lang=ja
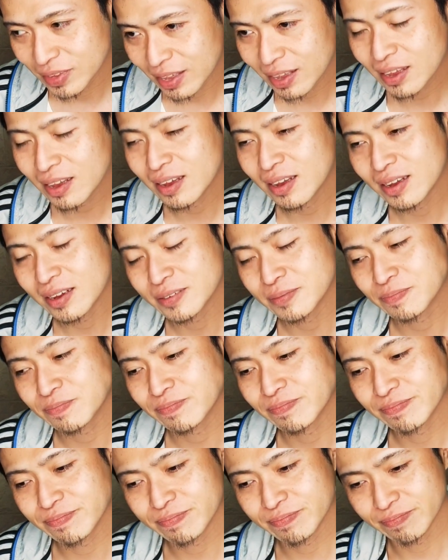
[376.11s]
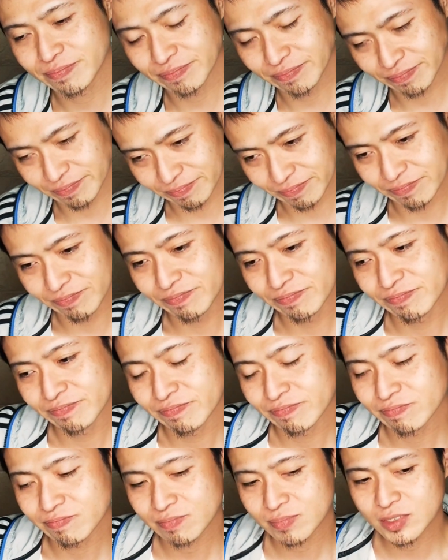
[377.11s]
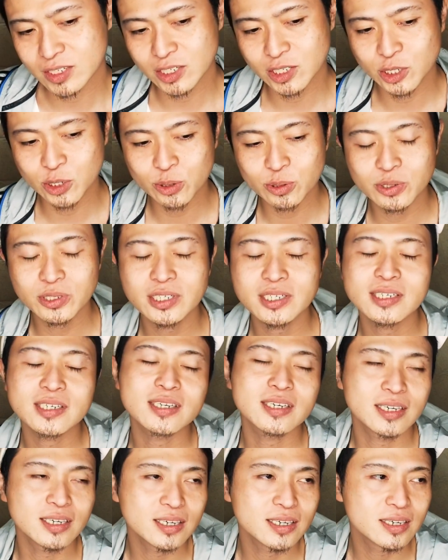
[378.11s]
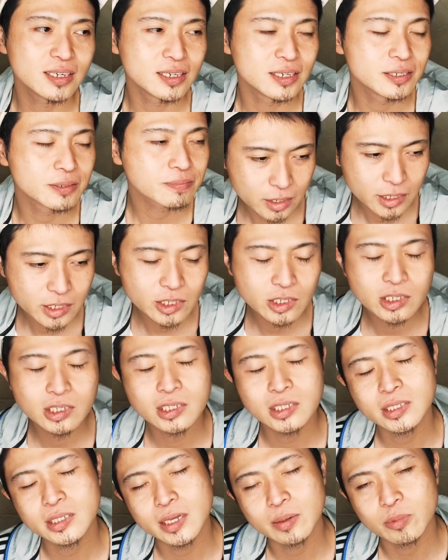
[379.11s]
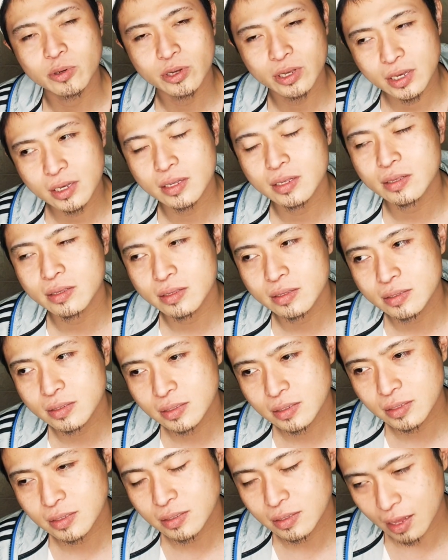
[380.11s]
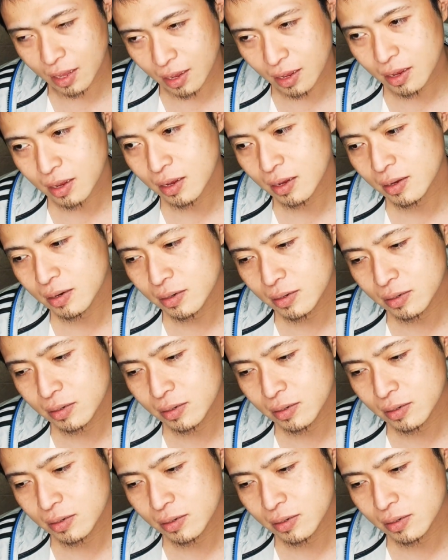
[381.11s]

でうん正直いつ死んでもいいって